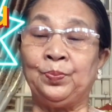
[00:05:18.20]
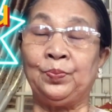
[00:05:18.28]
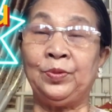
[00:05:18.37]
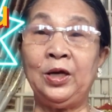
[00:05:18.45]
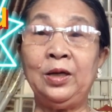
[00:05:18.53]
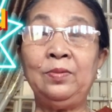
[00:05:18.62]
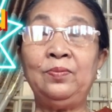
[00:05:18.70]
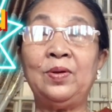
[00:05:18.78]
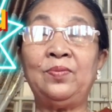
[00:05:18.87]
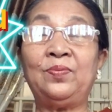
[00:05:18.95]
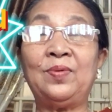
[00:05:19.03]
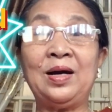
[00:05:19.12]
nhưng
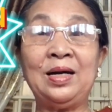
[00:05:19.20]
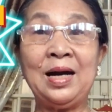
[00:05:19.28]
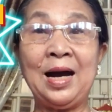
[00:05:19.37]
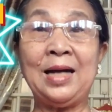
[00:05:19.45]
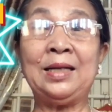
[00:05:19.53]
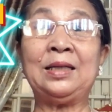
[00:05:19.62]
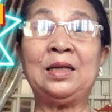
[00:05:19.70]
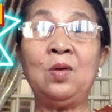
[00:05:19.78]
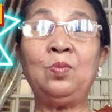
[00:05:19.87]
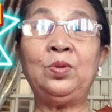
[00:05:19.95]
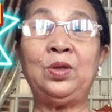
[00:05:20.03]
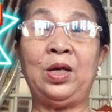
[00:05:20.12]
về vận hành
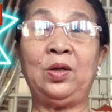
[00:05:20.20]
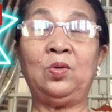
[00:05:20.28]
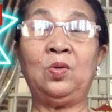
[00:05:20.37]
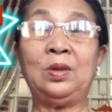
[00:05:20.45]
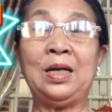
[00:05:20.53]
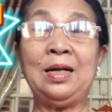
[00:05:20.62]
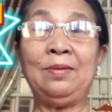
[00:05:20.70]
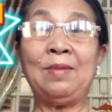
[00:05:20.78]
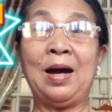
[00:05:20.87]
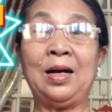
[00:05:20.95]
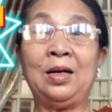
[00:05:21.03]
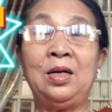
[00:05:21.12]
công chuyện của các
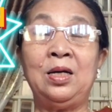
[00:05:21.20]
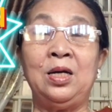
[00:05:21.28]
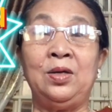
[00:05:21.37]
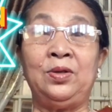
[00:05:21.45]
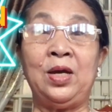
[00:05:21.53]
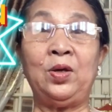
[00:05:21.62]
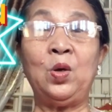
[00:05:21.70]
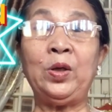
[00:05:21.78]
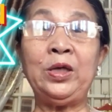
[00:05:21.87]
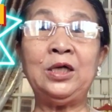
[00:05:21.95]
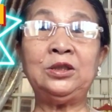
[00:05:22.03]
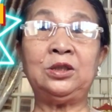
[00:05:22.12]
bạn về
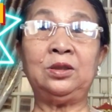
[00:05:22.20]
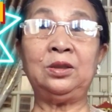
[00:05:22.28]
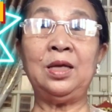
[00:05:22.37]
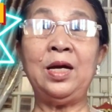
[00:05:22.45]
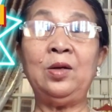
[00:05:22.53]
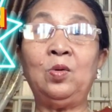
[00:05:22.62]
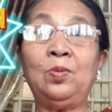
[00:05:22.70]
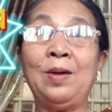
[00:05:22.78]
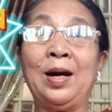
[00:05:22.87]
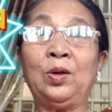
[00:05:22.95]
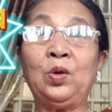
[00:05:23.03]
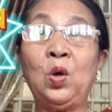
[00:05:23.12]
đối nhân sự thế của
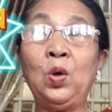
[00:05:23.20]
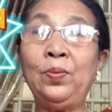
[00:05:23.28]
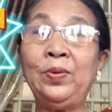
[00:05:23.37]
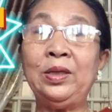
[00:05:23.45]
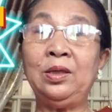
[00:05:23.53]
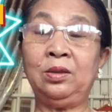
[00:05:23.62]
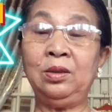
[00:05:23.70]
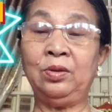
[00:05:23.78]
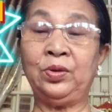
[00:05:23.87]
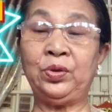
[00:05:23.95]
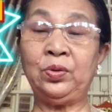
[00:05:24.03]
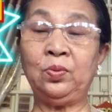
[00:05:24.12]
bạn đối với những
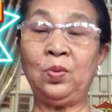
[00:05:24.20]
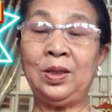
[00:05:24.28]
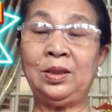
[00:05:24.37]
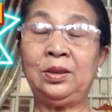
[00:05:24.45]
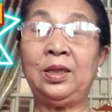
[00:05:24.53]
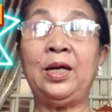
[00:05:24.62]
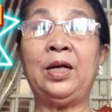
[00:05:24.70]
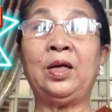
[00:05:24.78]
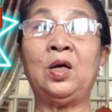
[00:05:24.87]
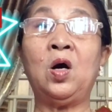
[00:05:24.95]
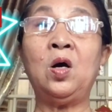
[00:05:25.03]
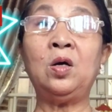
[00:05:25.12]
người xung quanh
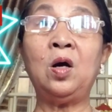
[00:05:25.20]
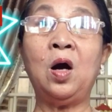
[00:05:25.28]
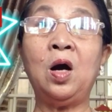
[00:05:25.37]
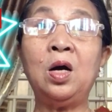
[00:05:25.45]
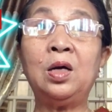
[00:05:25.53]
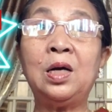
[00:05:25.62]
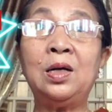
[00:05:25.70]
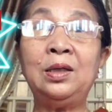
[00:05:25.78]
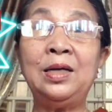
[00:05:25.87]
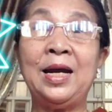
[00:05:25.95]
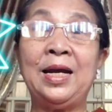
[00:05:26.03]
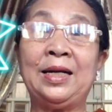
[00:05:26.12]
thì nó có
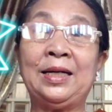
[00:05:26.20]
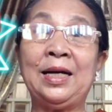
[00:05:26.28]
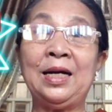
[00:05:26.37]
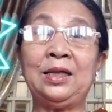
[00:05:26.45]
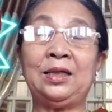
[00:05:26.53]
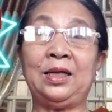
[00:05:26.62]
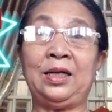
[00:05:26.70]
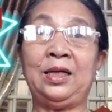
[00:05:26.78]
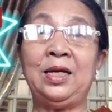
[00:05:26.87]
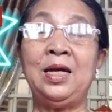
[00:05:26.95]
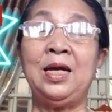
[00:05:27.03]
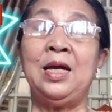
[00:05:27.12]
vấn đề khắc kỷ
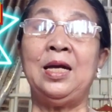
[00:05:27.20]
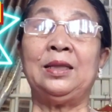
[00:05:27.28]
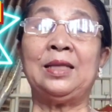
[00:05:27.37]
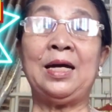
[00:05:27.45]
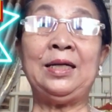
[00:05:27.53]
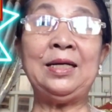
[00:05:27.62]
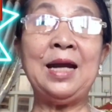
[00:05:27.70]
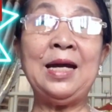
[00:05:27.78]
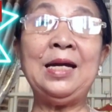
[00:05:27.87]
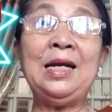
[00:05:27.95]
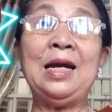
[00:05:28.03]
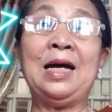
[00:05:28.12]
tại
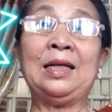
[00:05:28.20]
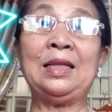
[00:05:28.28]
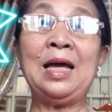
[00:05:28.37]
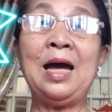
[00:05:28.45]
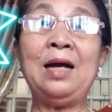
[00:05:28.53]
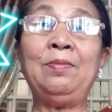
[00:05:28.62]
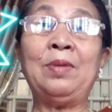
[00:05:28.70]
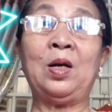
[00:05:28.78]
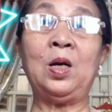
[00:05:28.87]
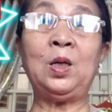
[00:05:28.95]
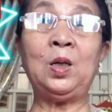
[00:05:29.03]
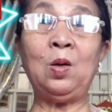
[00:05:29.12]
đây là tháng mà
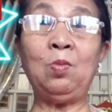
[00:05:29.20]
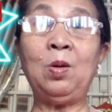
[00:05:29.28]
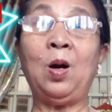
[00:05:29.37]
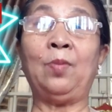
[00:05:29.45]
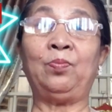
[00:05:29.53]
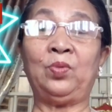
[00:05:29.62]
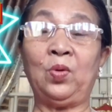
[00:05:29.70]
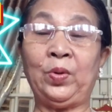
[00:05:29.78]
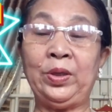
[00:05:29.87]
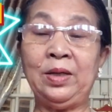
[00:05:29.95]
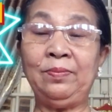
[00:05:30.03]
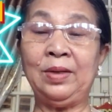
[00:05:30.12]
nó không hợp
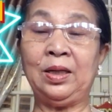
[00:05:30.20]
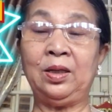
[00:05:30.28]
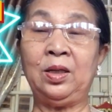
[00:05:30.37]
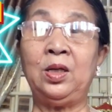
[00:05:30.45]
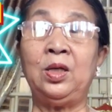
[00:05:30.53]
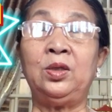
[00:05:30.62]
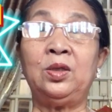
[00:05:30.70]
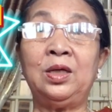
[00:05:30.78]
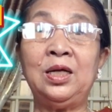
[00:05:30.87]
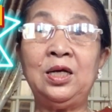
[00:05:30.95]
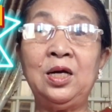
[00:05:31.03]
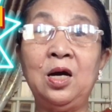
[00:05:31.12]
tuổi với mình cho
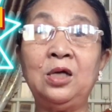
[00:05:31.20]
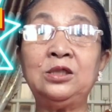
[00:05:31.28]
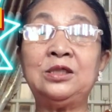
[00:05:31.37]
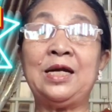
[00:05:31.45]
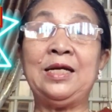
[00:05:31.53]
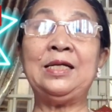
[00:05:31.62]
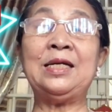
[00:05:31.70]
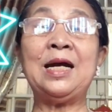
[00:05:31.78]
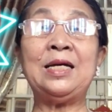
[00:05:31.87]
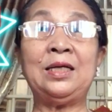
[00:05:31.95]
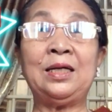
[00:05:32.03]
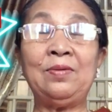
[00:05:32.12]
nên nó xảy
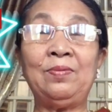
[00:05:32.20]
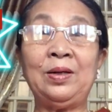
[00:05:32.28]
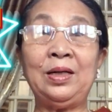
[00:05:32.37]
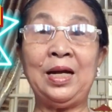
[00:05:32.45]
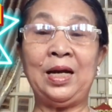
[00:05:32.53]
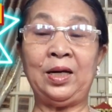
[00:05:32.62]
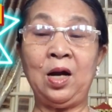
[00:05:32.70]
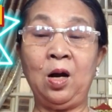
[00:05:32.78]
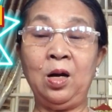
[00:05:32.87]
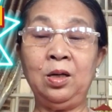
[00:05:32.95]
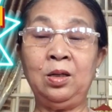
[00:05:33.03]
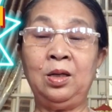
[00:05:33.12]
ra những cái vấn đề đó